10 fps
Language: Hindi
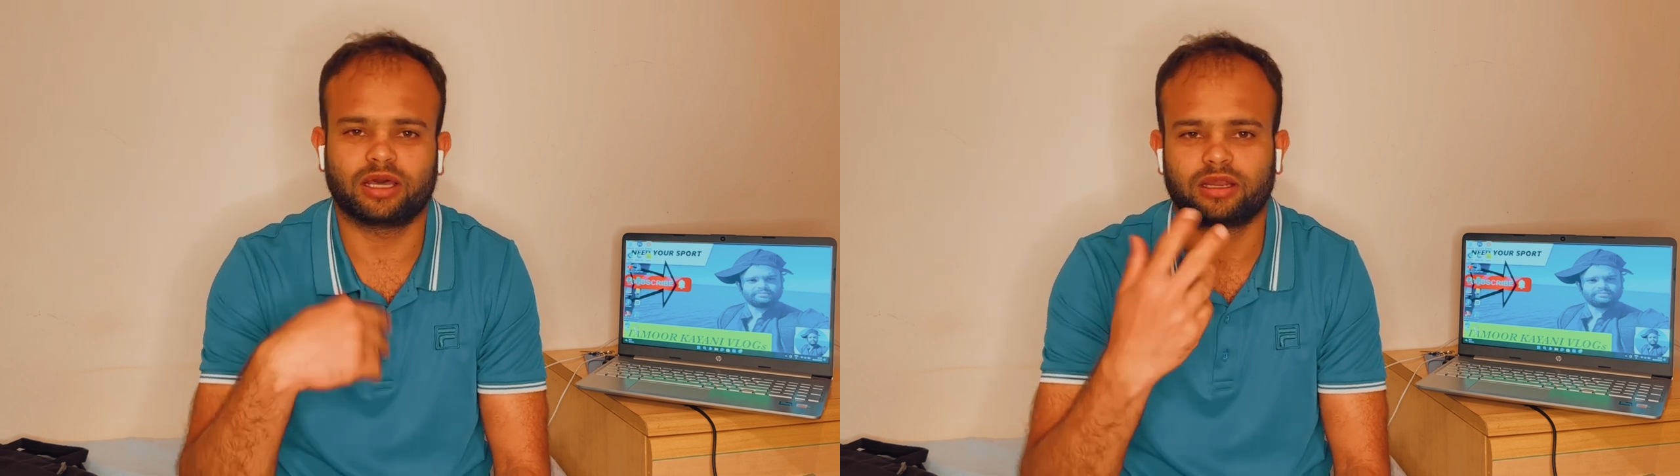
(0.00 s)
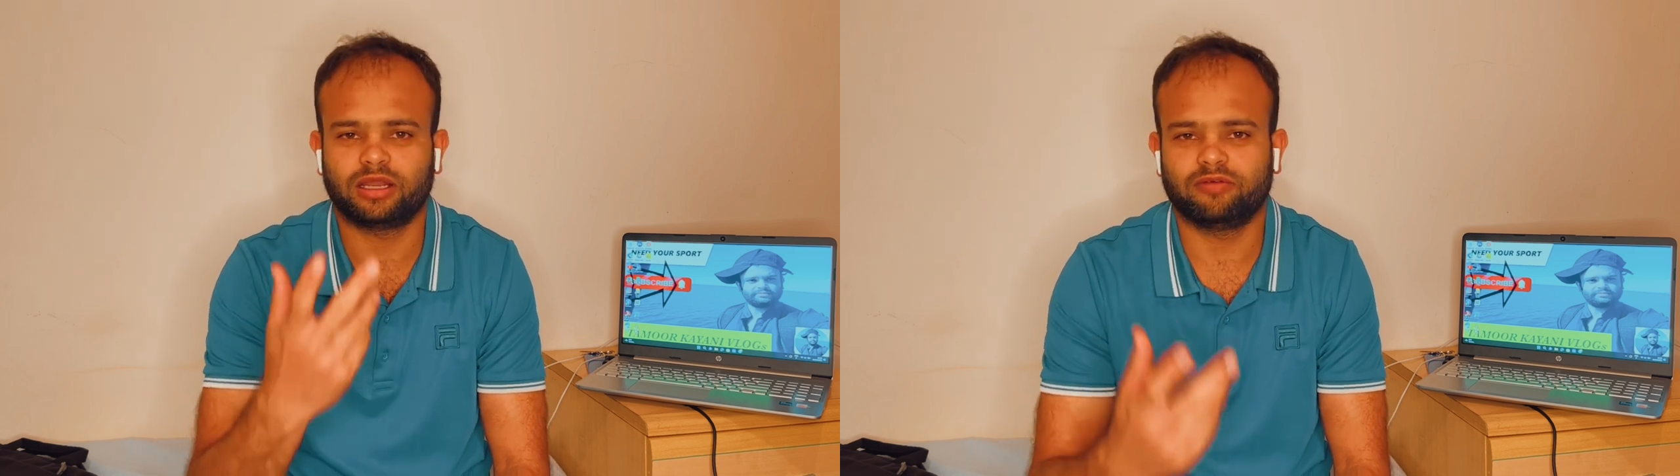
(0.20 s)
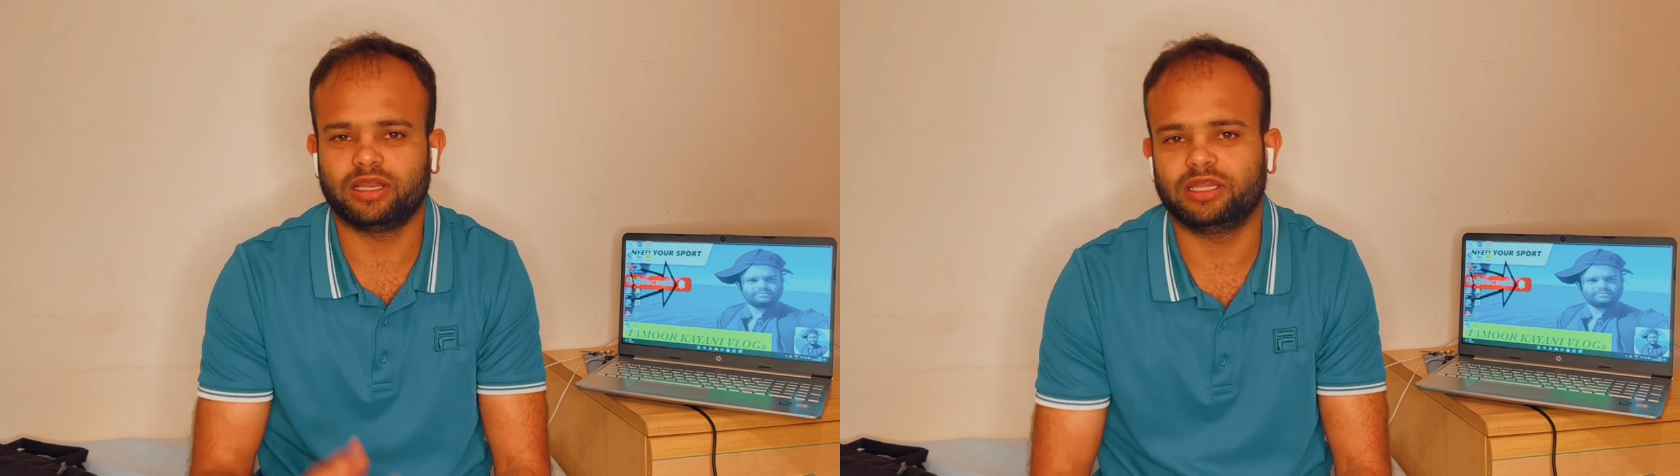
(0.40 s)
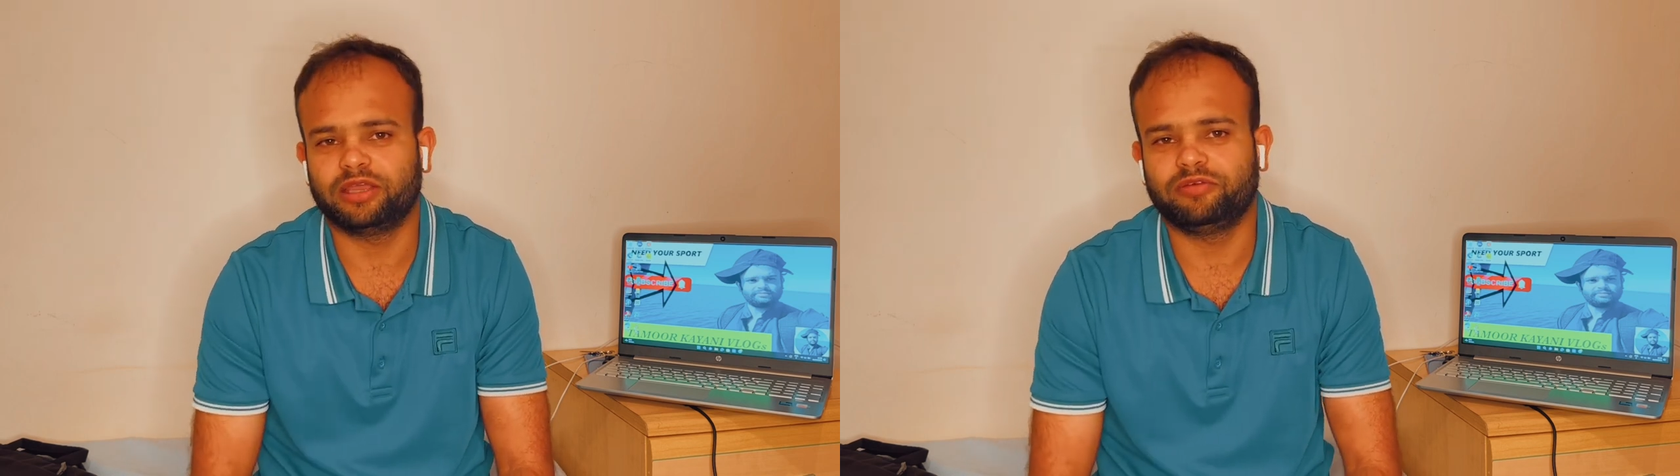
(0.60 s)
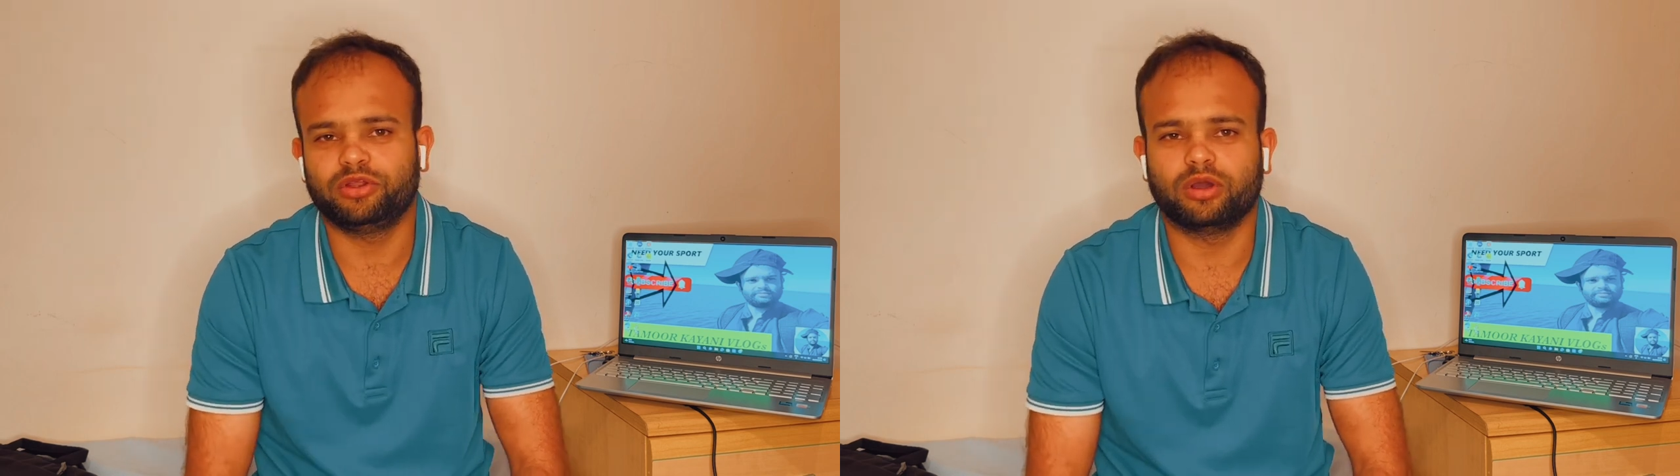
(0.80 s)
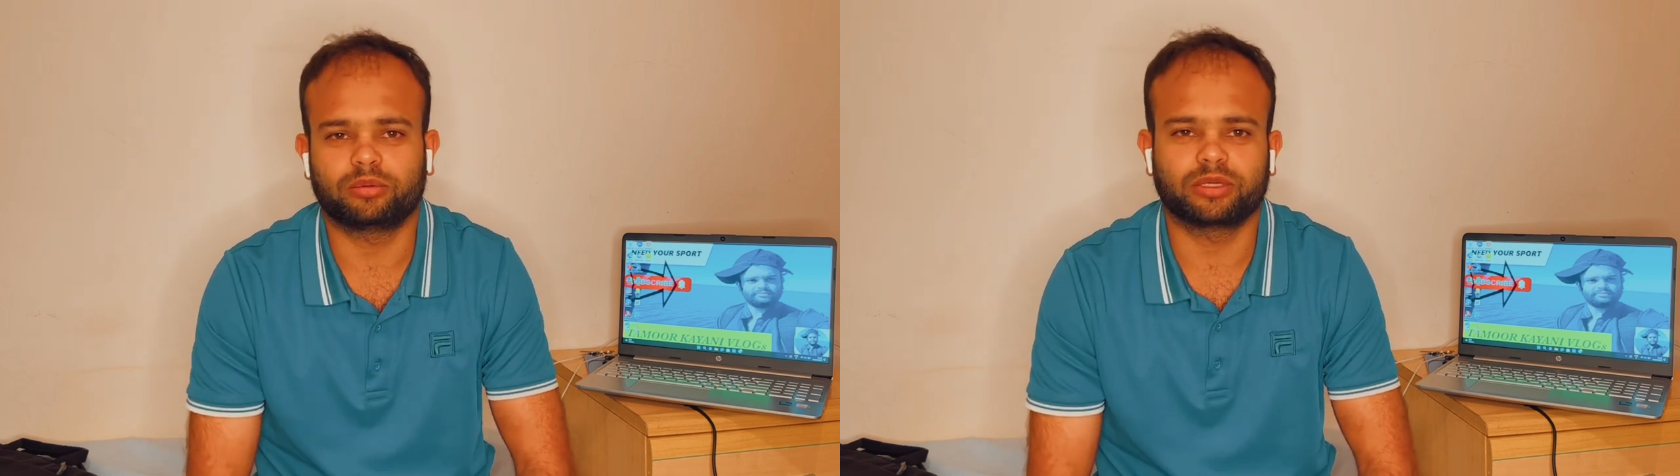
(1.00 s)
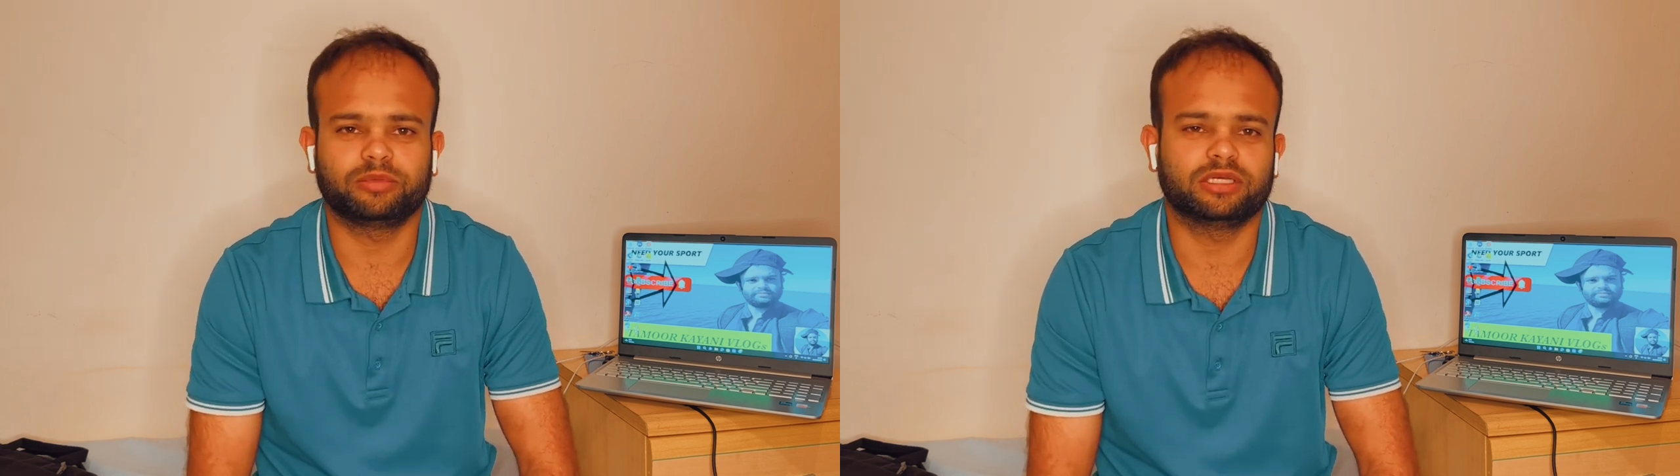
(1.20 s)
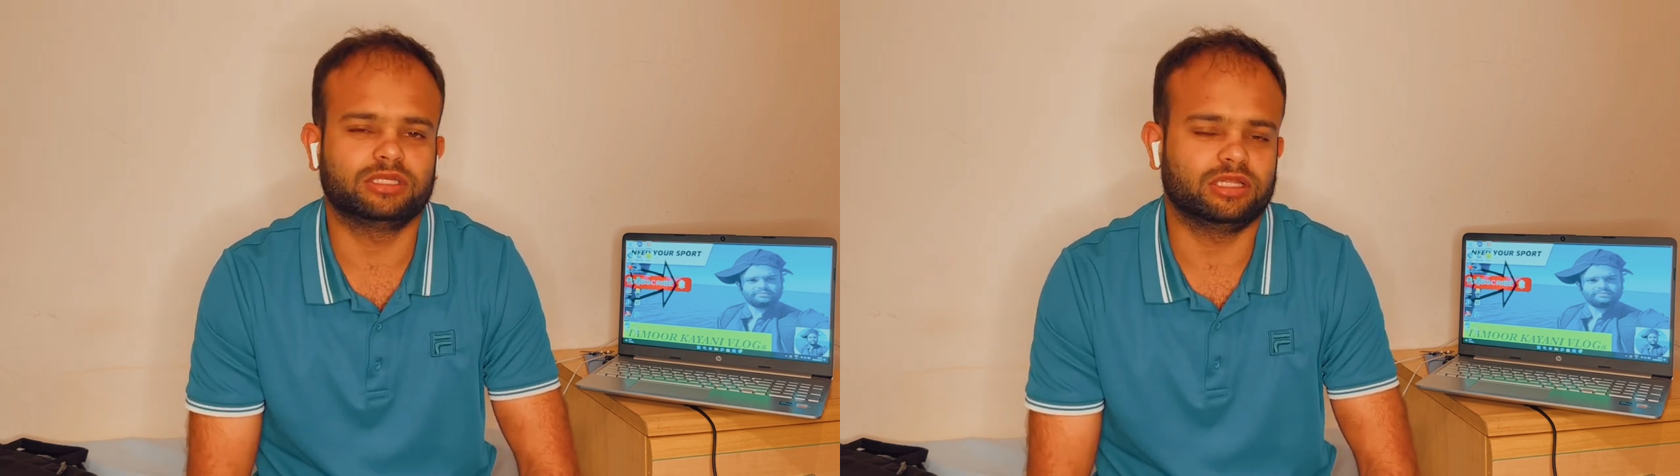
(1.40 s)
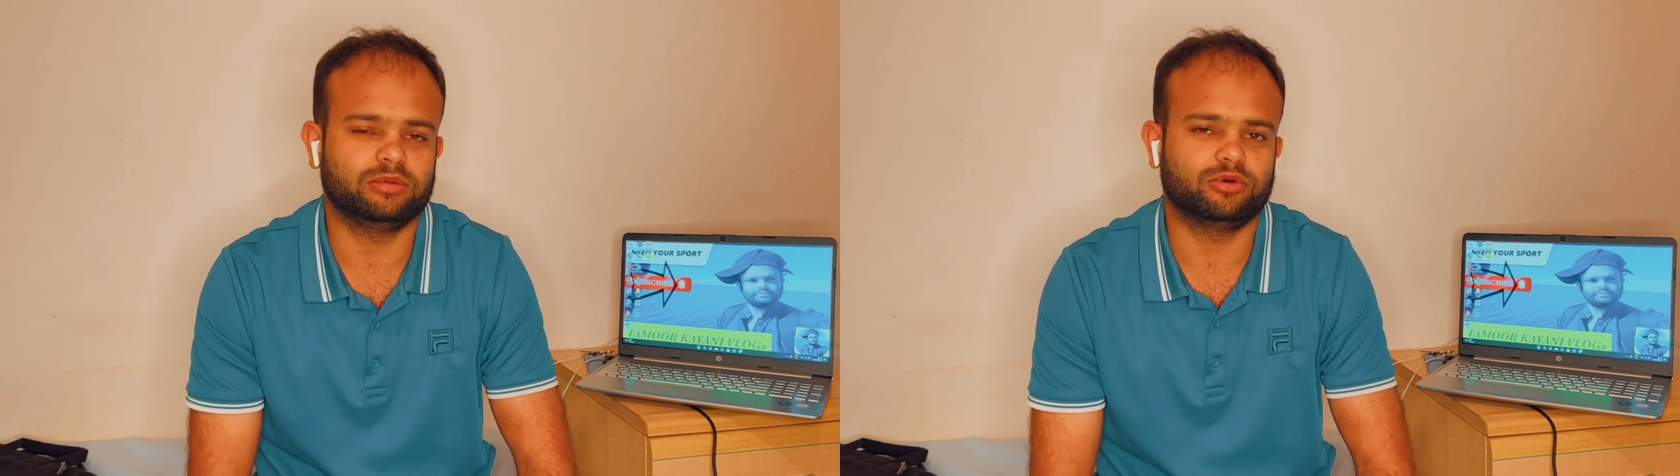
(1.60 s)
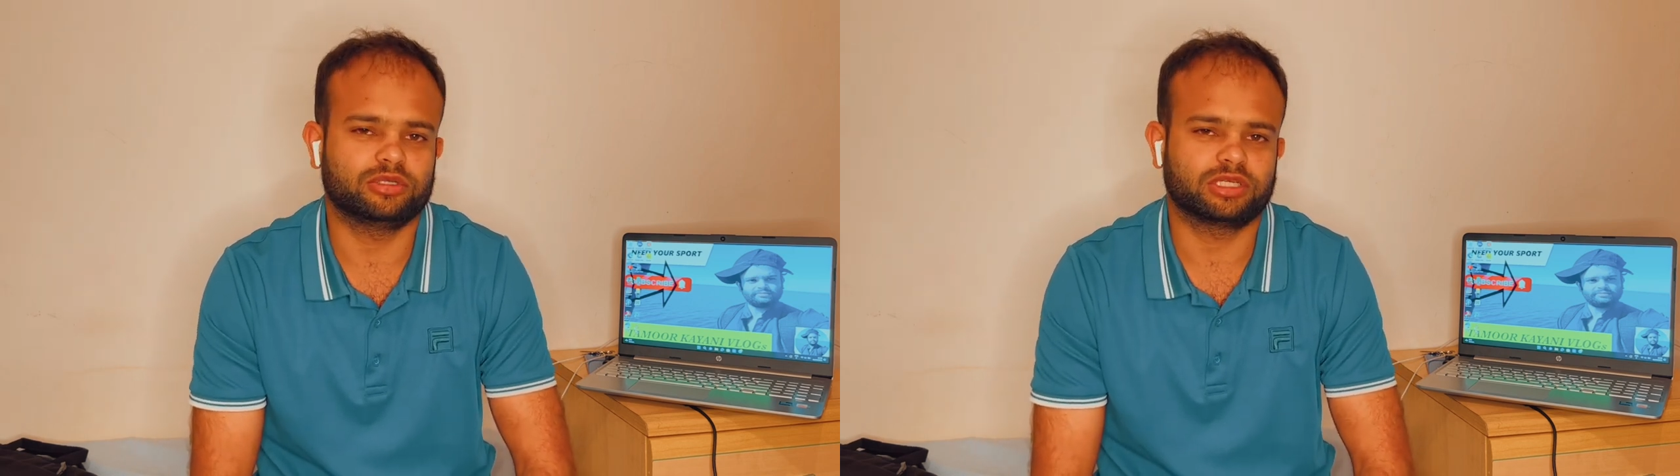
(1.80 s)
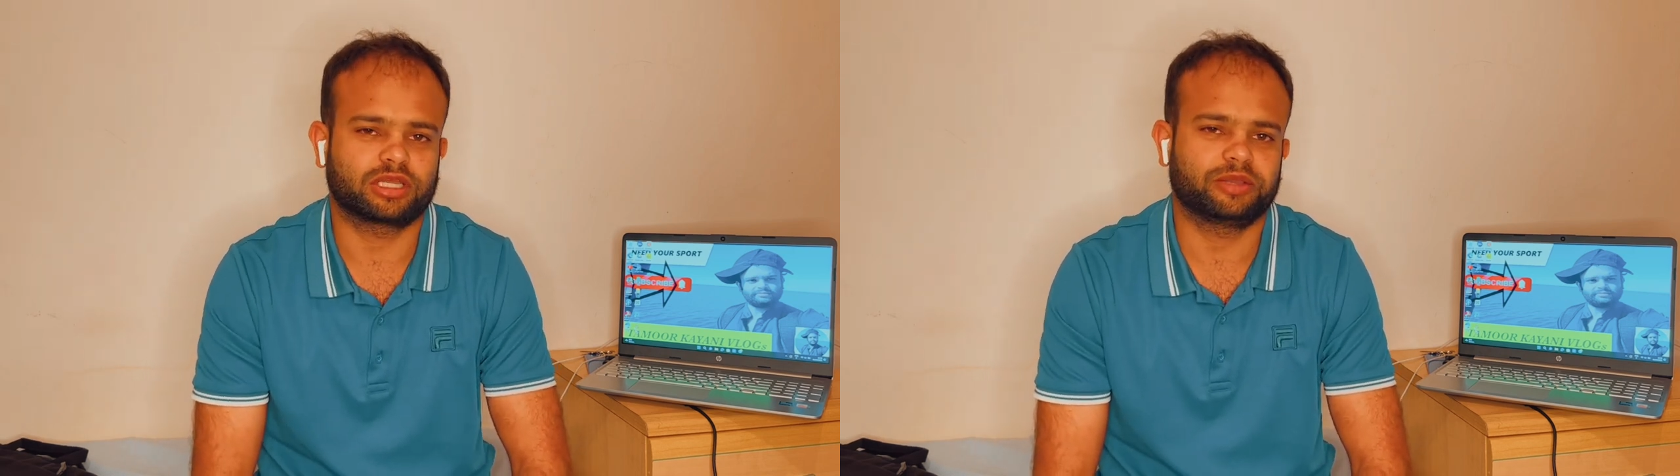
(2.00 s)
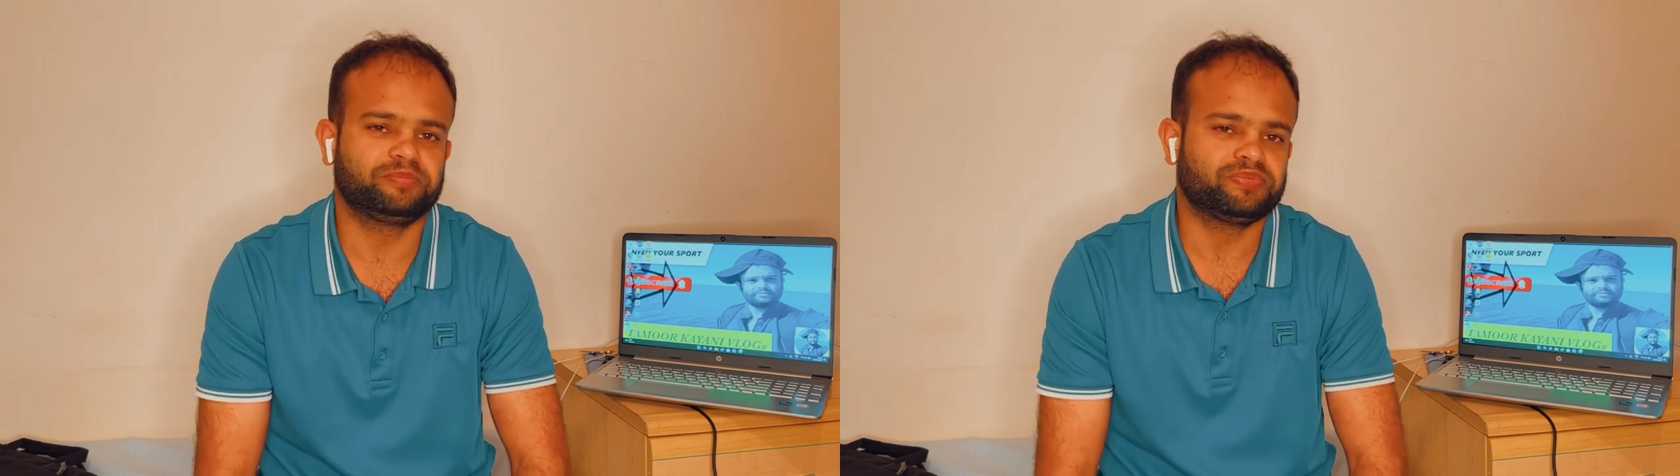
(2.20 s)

हर आने वाली नई वीडियो आपके पास जल्दी पहुंच सके